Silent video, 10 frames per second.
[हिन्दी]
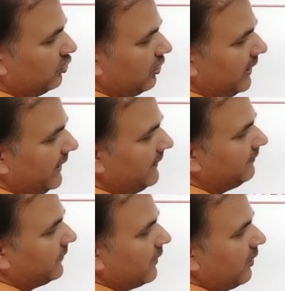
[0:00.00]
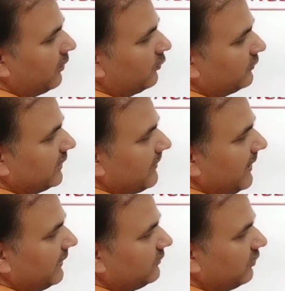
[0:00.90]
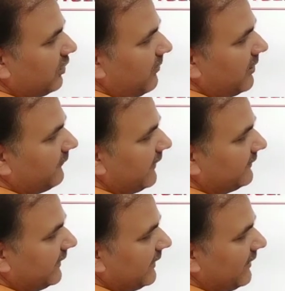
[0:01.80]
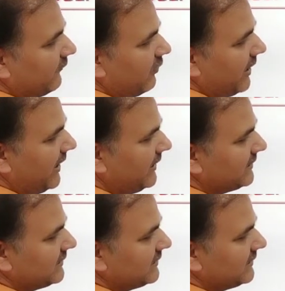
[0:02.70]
दो है और उसके बाद जो कॉमन फैक्टर है वो है